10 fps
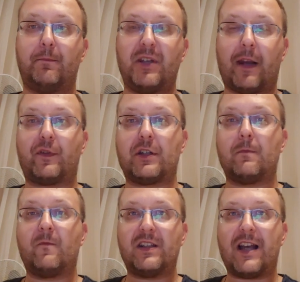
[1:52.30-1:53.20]

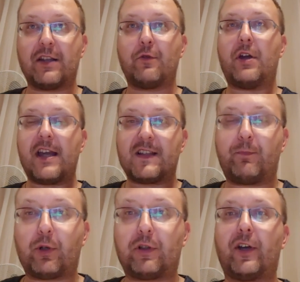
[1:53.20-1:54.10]
pierwszym wydaniu
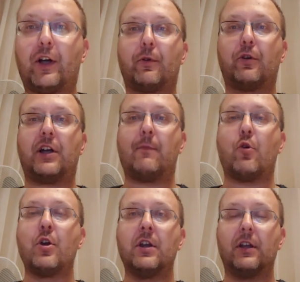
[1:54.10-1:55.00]
esportowego
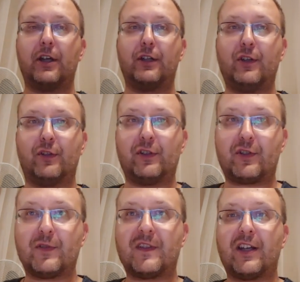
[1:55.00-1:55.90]
programu e,
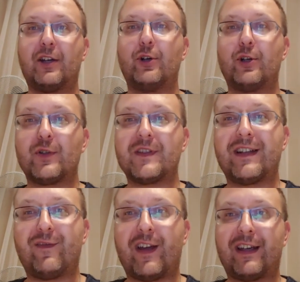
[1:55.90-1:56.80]
dotyczącego
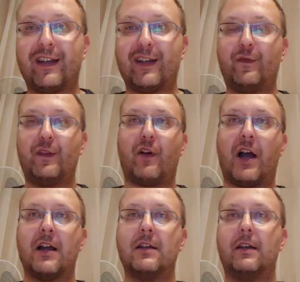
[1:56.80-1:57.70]
rozgrywek
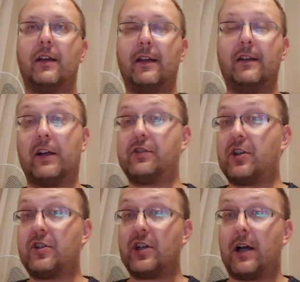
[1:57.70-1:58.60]
FIFA
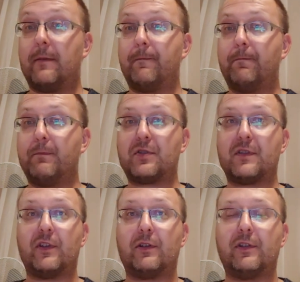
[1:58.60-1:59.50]
20.
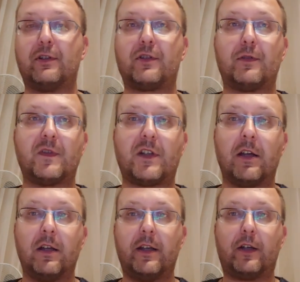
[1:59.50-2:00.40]
Mistrzostwa Dolnego Śląska,
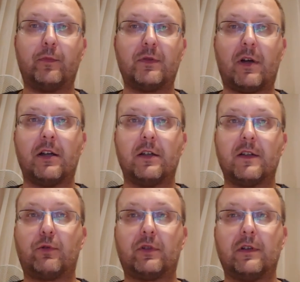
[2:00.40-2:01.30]
Jakub Zima,
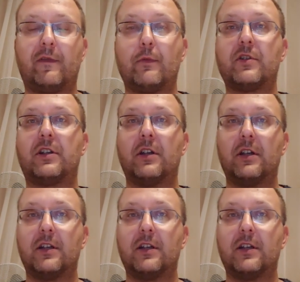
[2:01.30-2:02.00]
Sportowy Wałbrzych.